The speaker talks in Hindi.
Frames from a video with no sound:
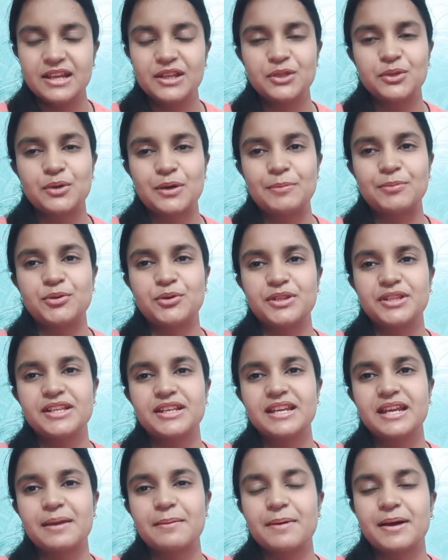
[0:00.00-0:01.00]
तो अब थोड़ी देर
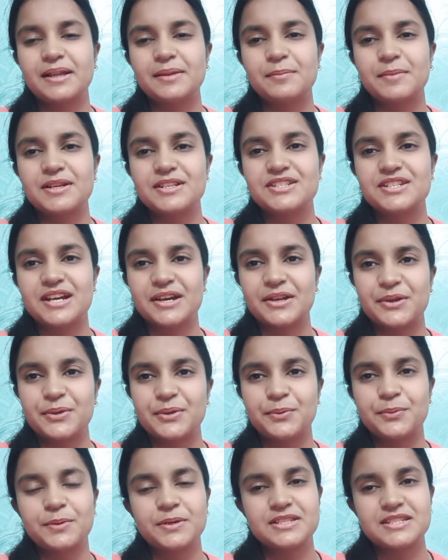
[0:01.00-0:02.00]
के बाद मैं जा रही
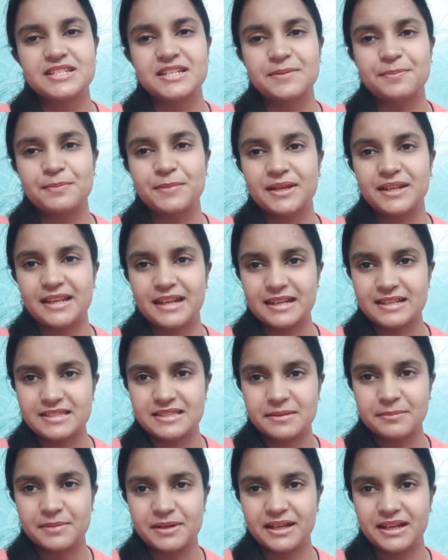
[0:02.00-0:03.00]
हूँ किचन में नाश्ता
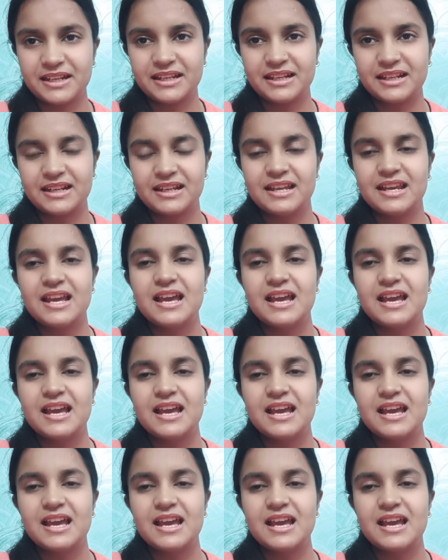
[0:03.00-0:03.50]
बनाने के लिए